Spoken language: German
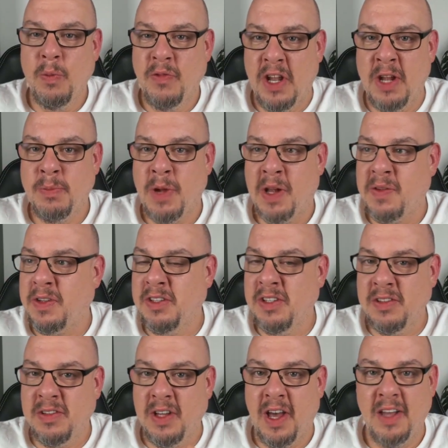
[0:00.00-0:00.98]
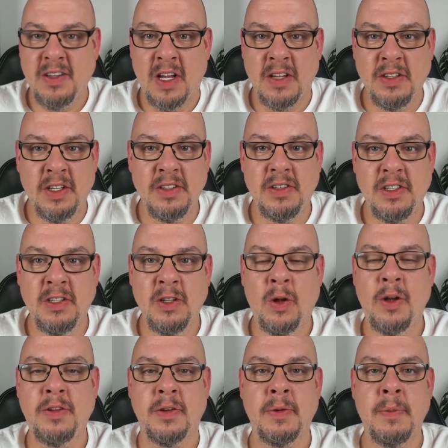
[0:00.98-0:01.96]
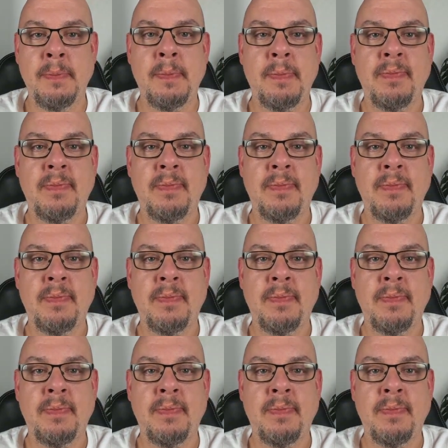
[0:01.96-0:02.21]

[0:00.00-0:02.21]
wendet man sich nicht direkt an die richtigen Leute?